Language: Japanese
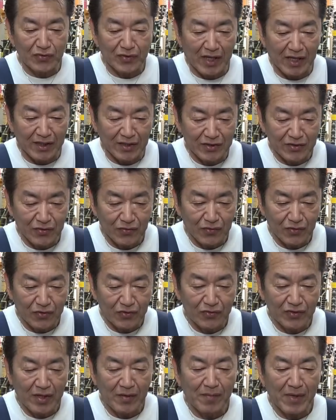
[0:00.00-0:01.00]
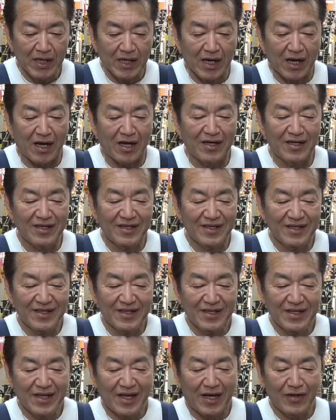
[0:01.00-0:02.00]
うねん、ちょうどきゅうねんまえか。
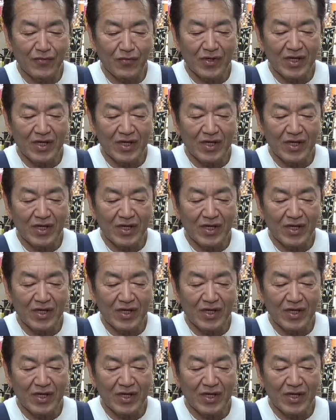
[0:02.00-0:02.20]
あの